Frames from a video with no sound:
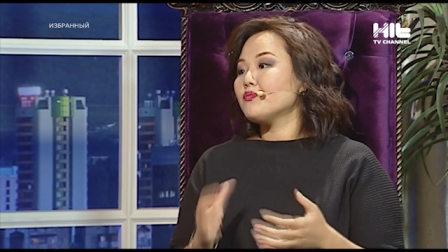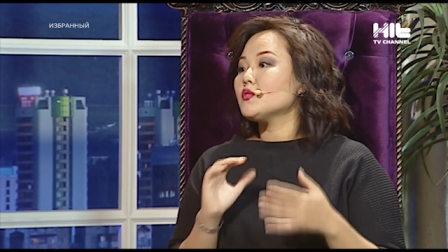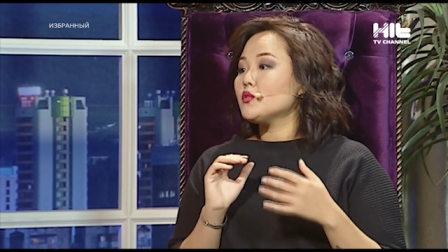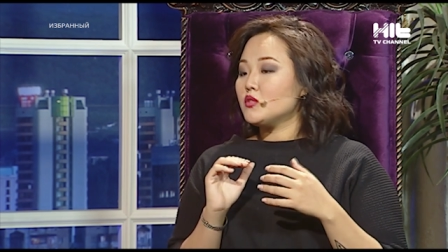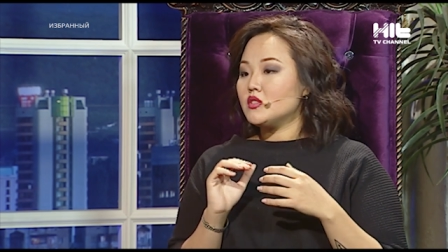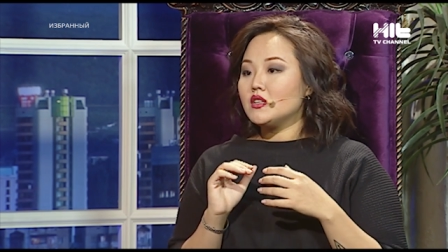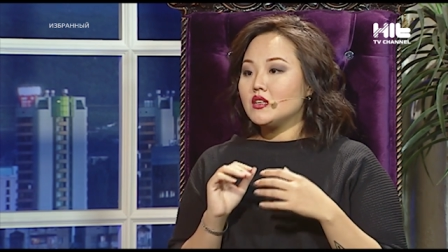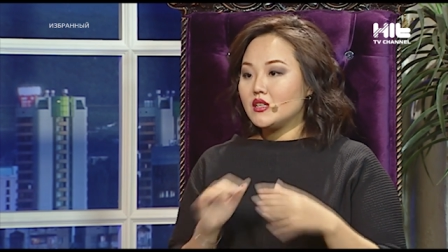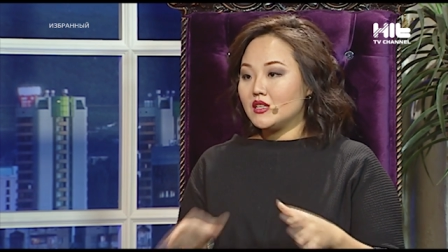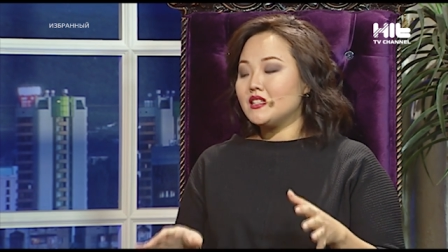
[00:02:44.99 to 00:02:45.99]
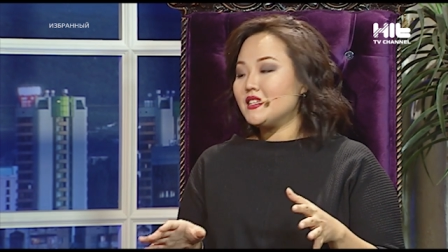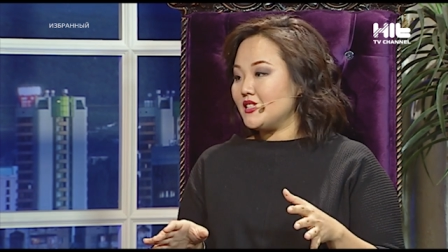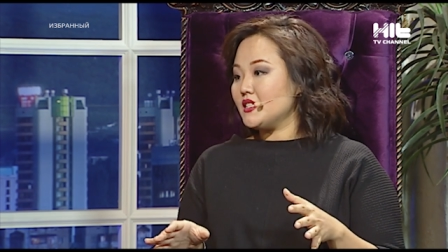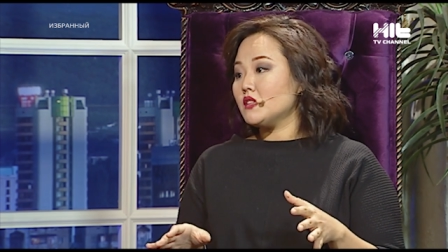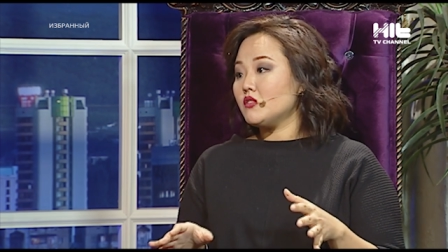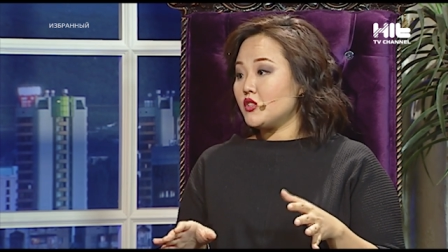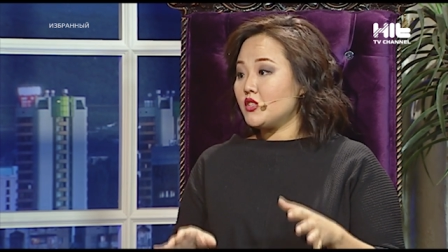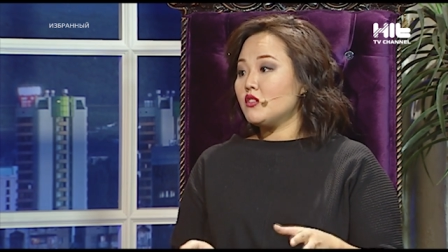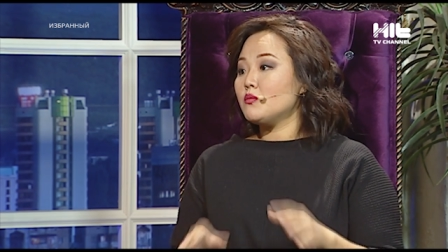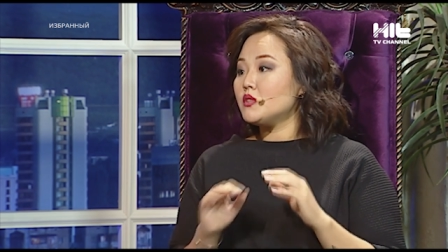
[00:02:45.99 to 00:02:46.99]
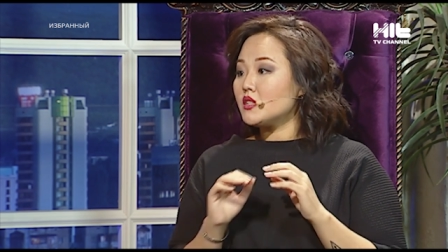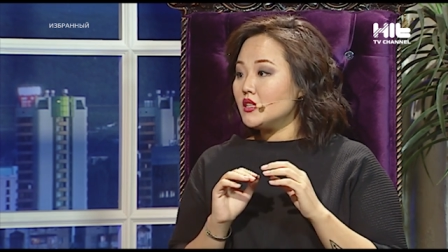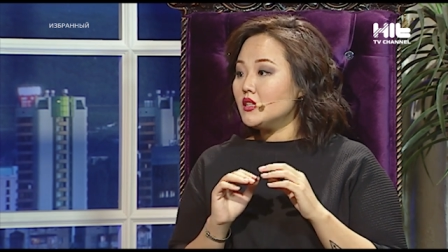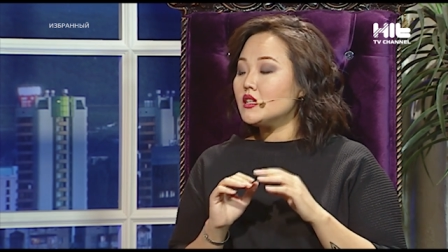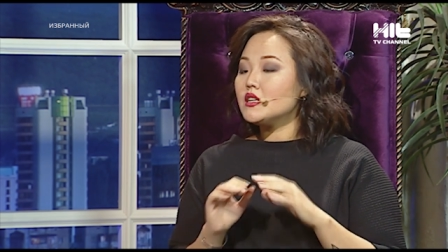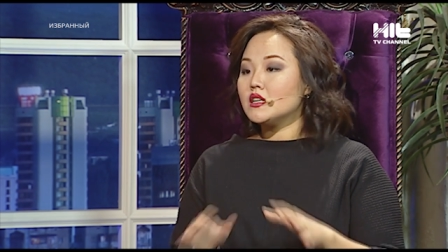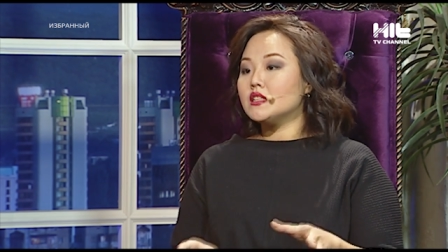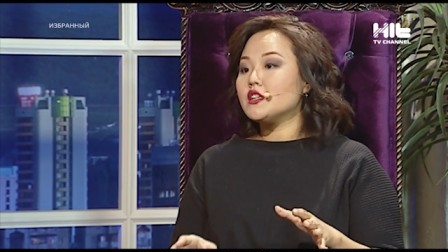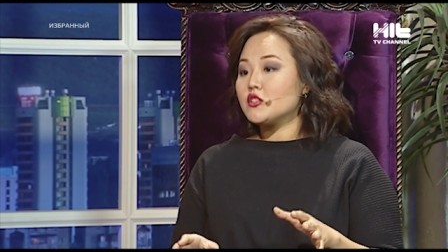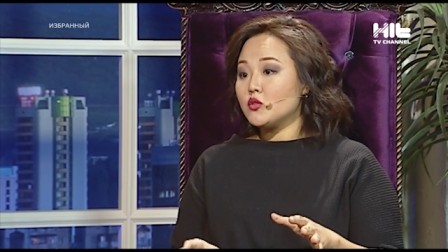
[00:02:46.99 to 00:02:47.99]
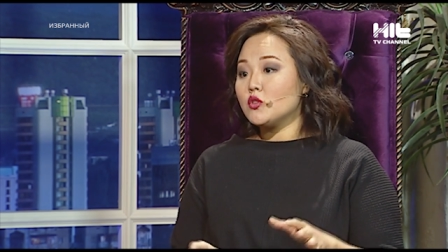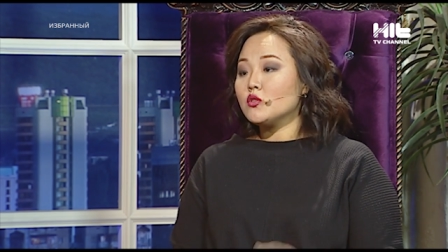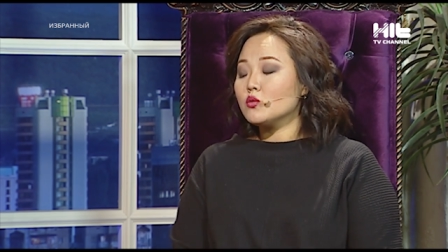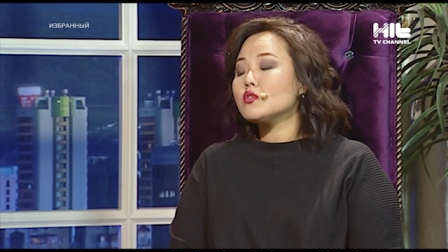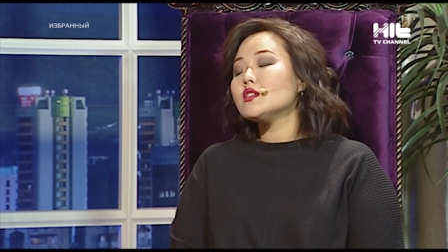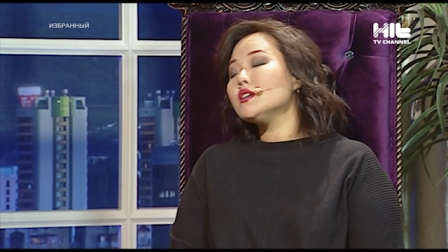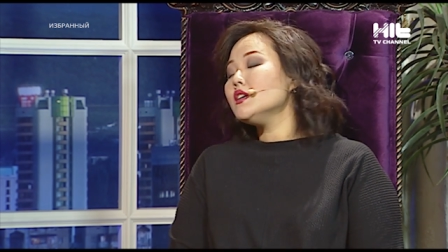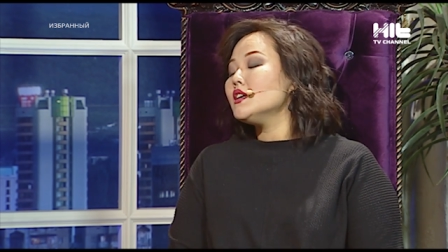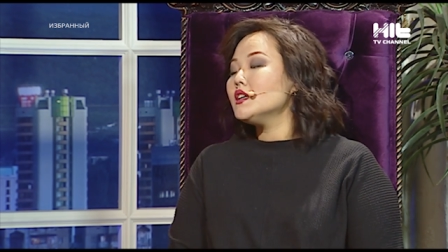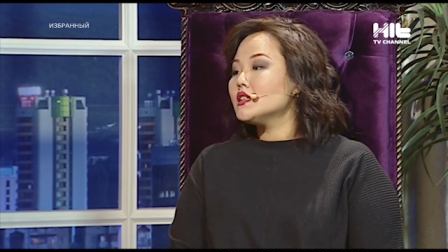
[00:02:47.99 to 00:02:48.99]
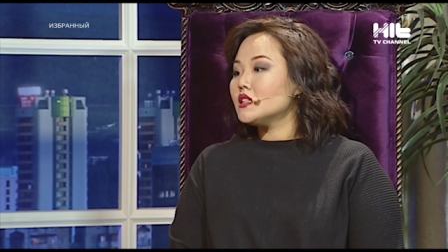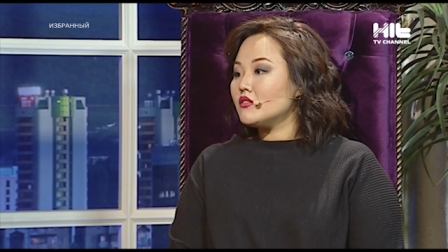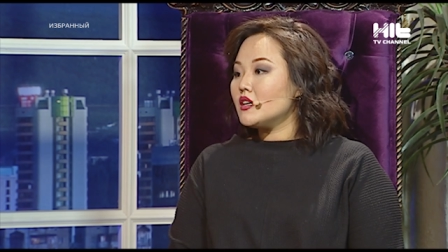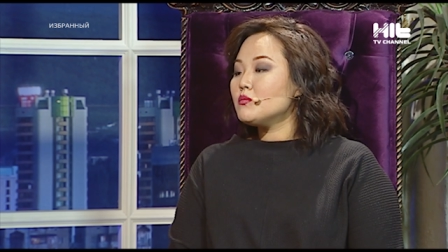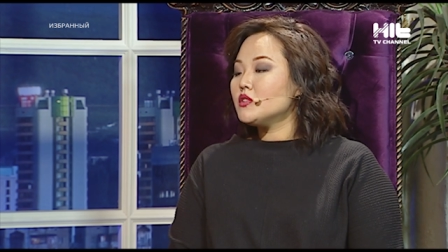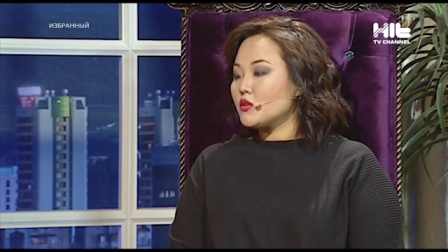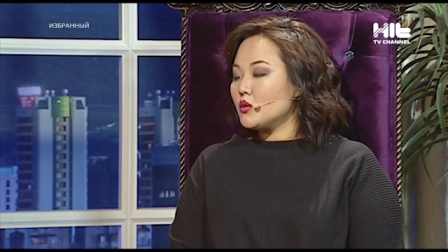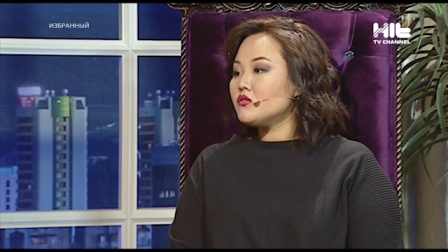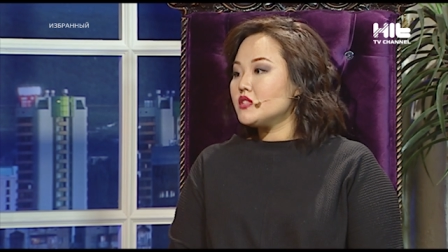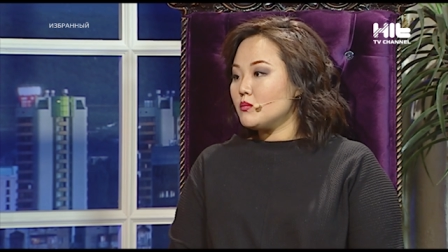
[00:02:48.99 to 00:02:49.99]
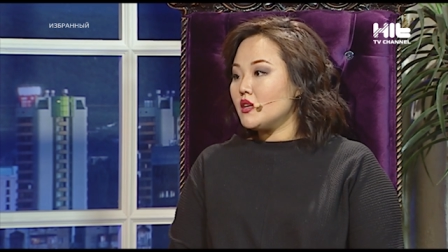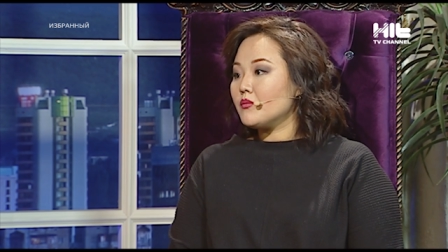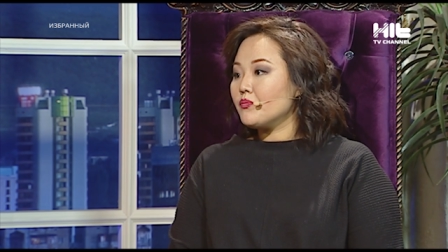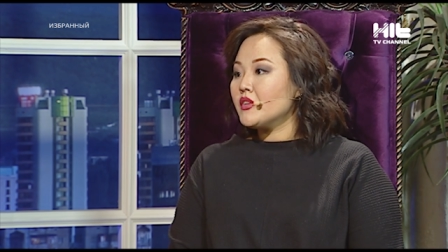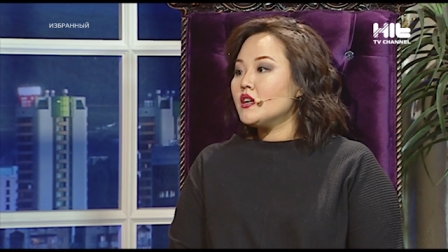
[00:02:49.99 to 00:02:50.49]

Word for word: То есть отрекись от внешнего мира, отрежь все ненужное, давай мы нырнем в тебя.